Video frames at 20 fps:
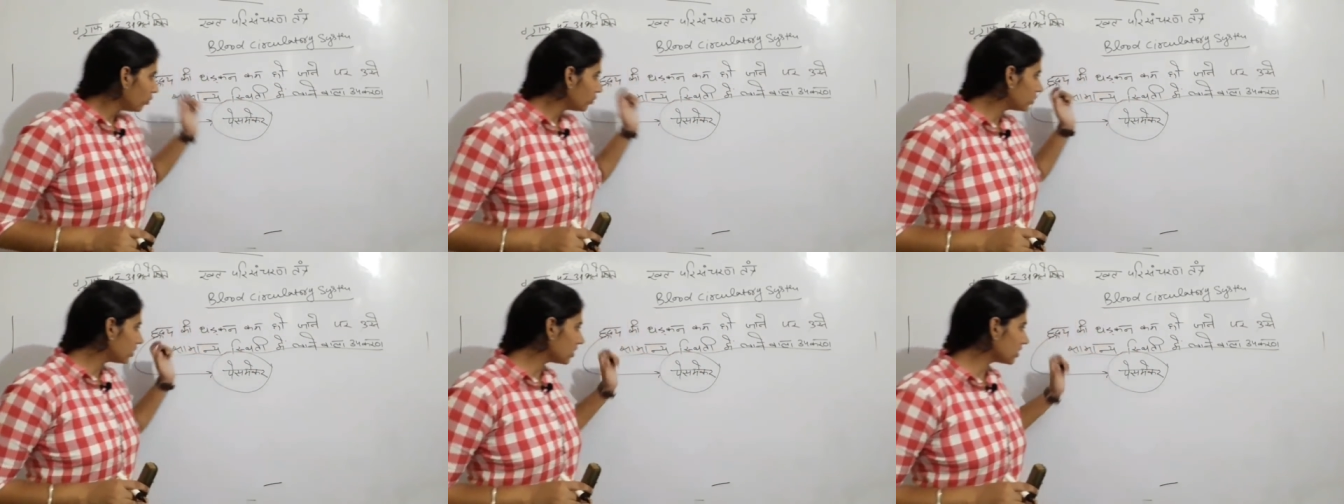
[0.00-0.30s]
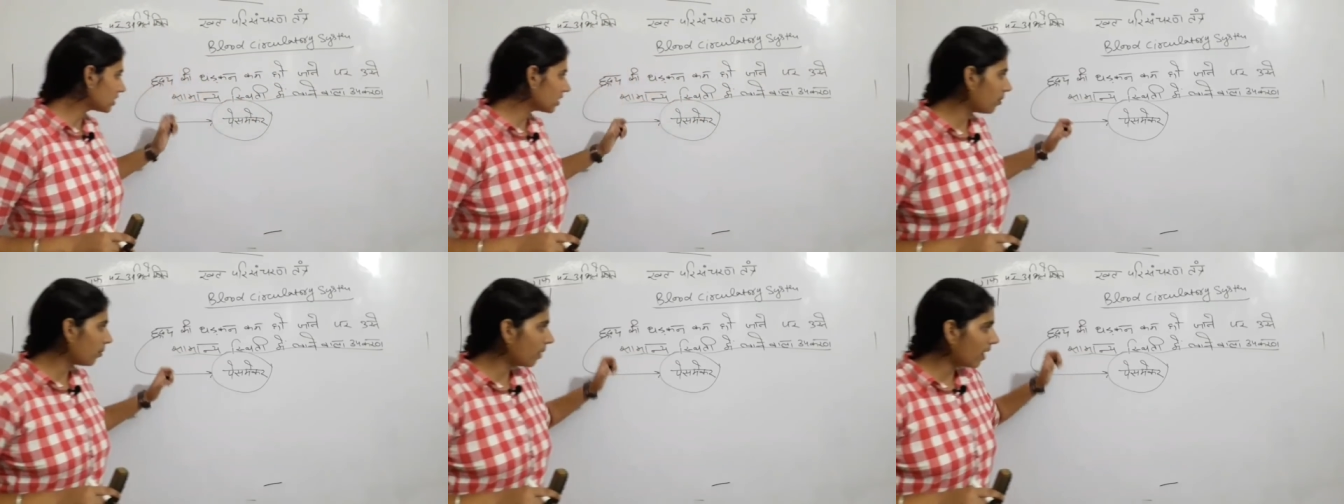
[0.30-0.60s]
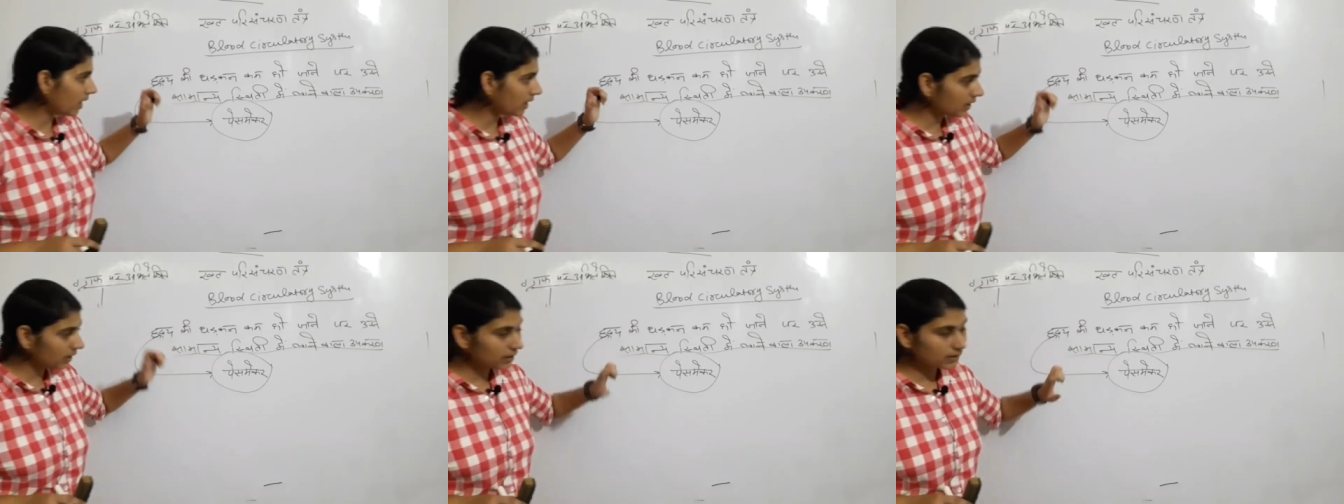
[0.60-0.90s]
उसे
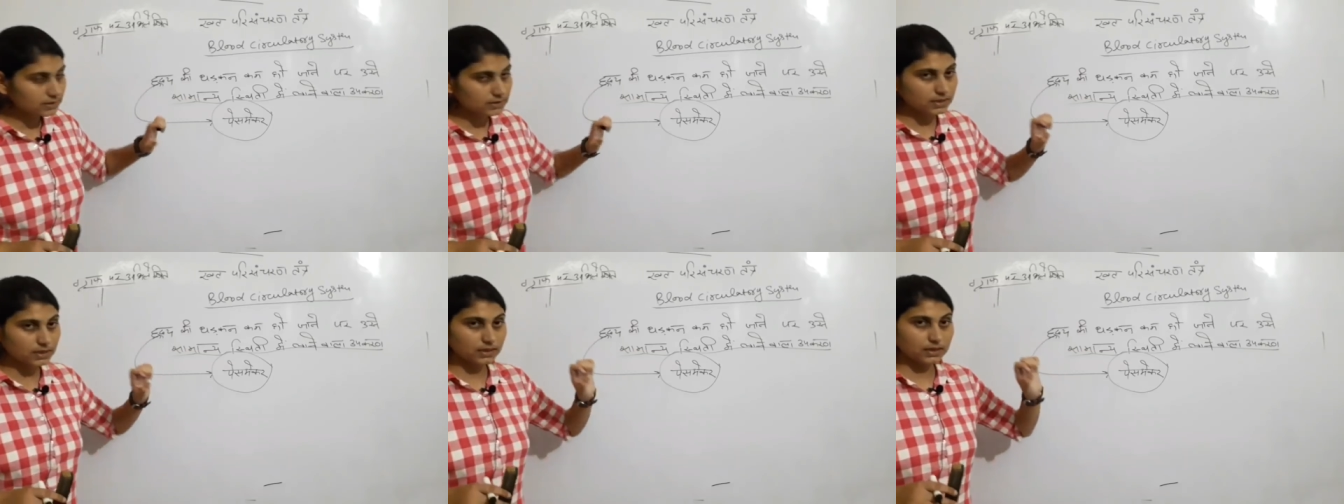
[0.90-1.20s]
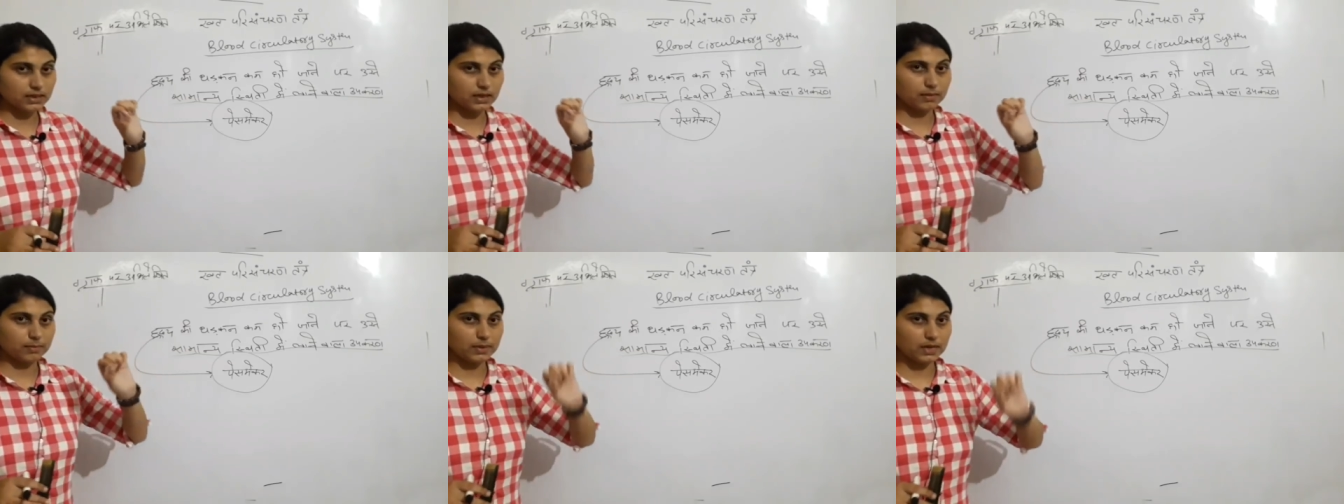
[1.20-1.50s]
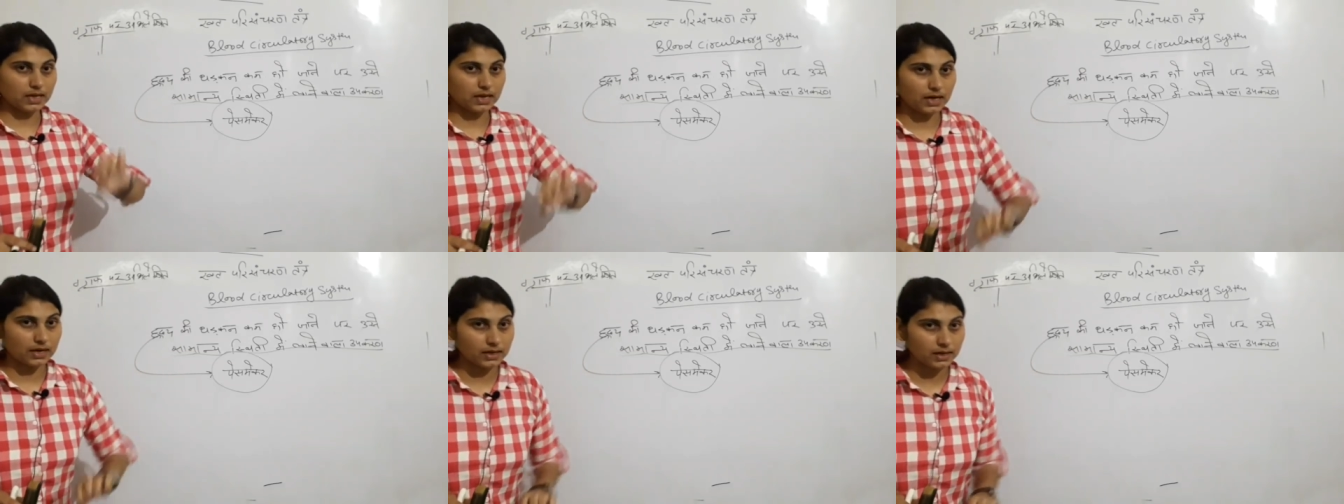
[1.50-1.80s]
सामान्य स्थिति
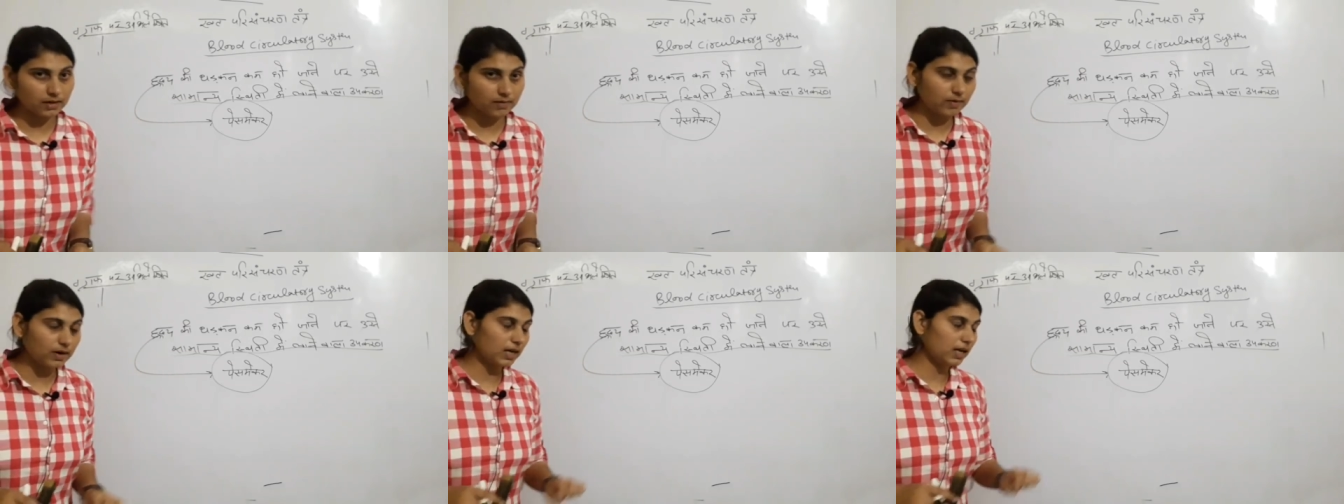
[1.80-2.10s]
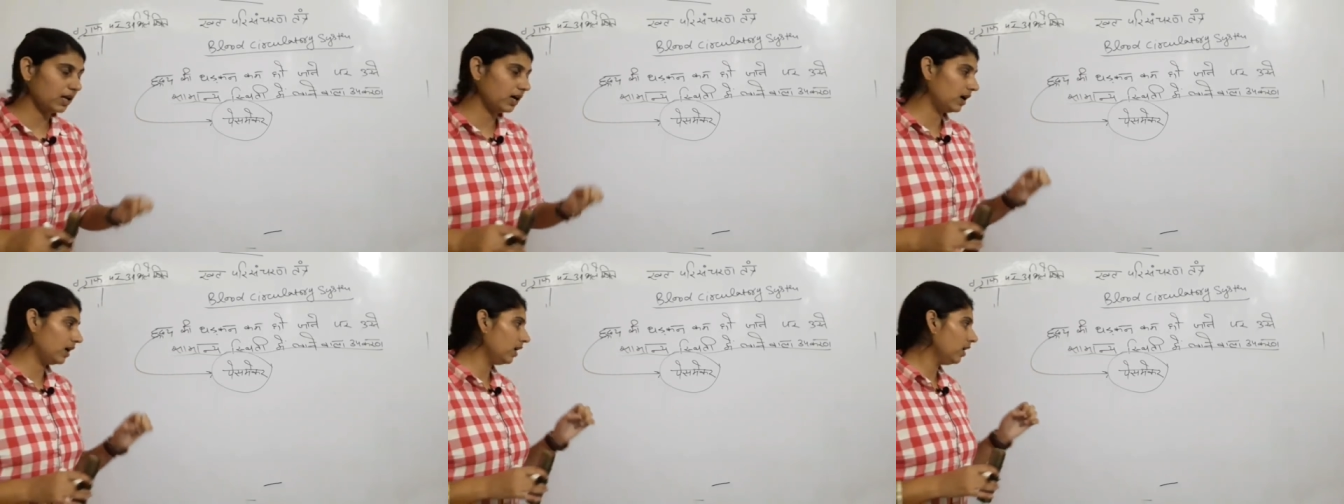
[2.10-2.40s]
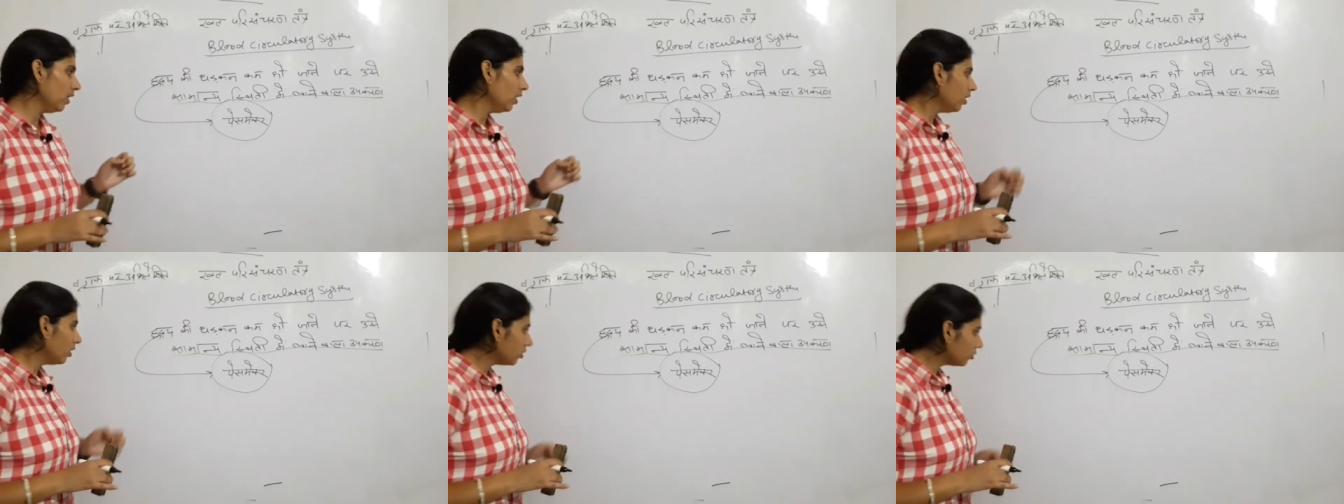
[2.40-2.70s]
में लाने वाला
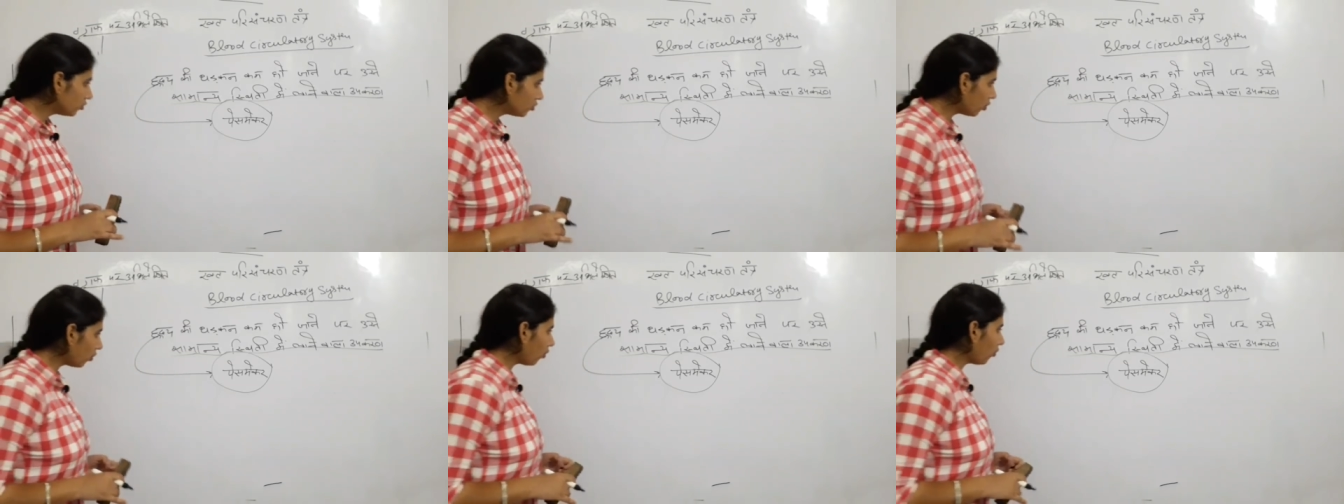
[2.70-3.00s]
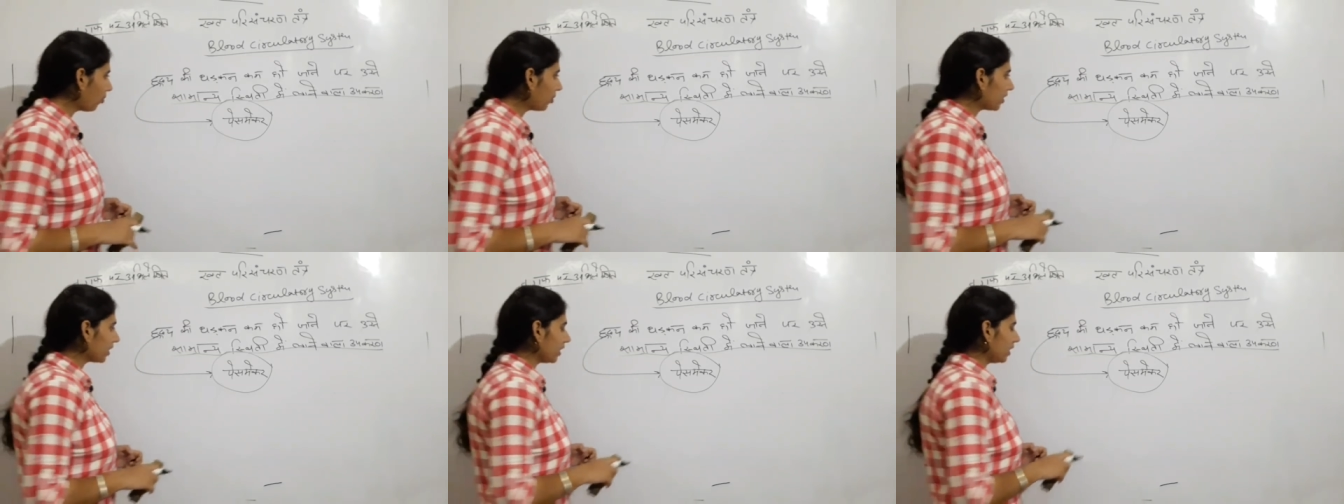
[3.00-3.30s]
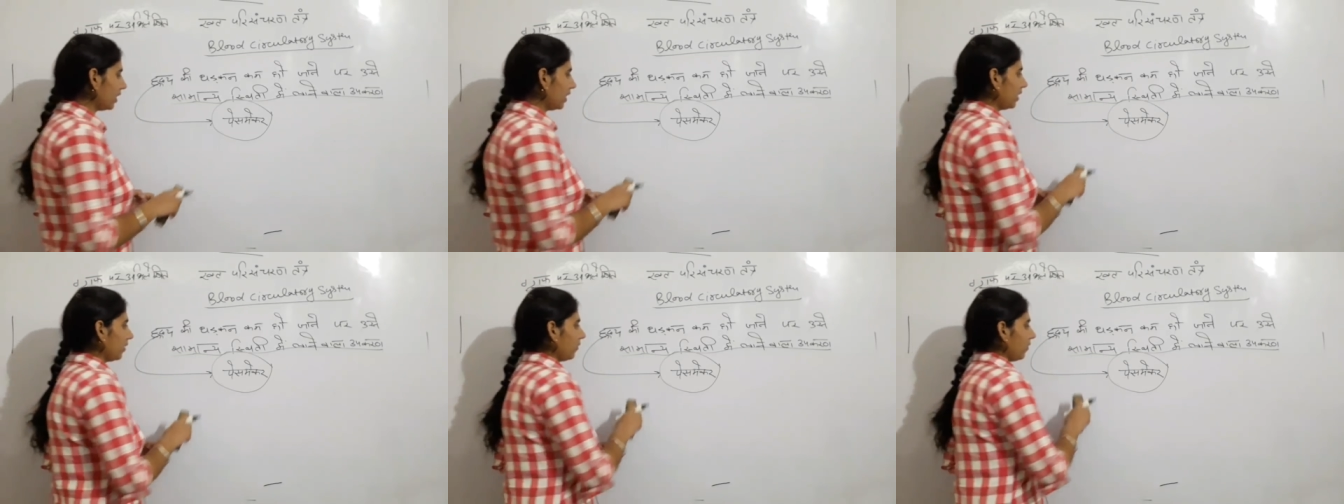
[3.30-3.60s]
जो
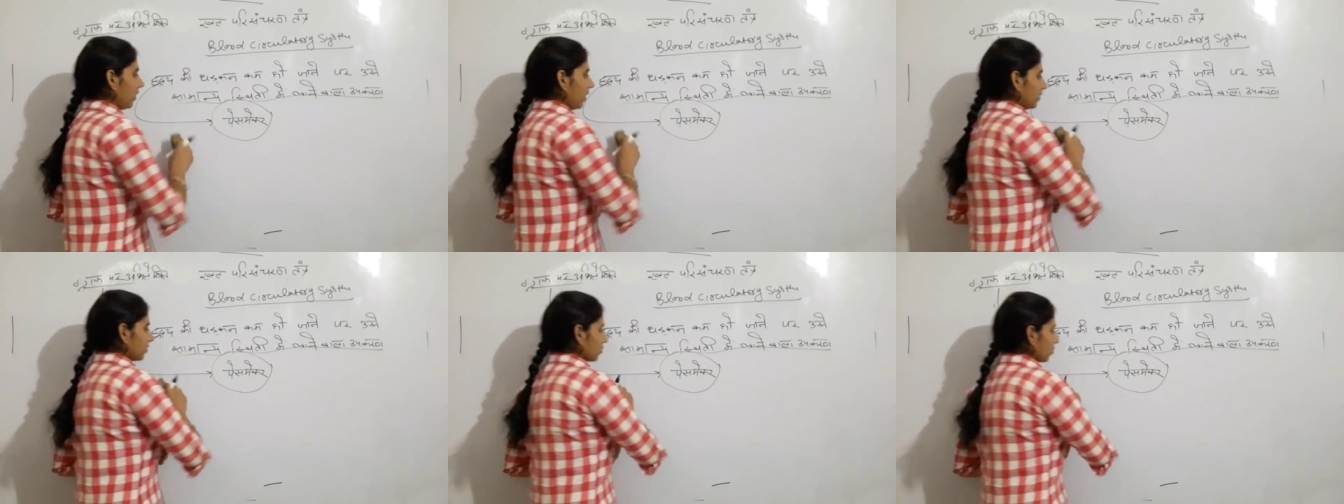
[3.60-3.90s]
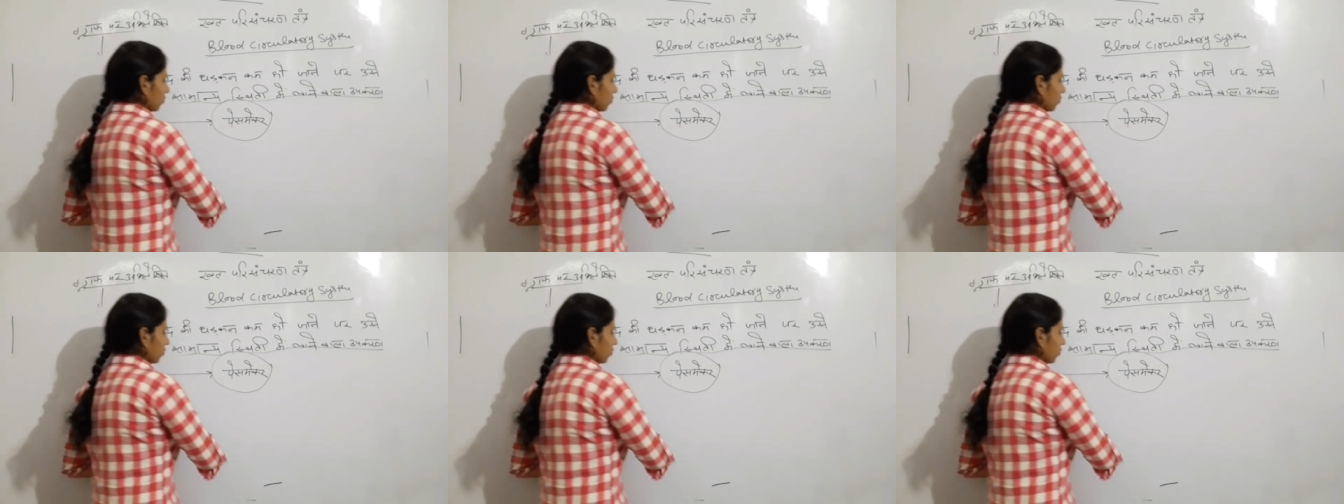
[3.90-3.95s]
उपकरण है फ्रेंड्स